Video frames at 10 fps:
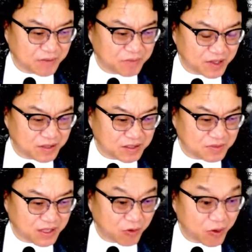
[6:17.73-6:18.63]

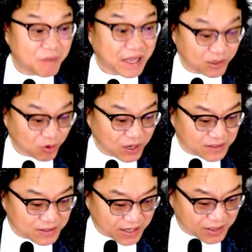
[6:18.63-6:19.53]
밀렸습니다. 왜? 많이
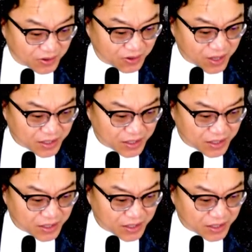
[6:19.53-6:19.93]
올랐으니까요.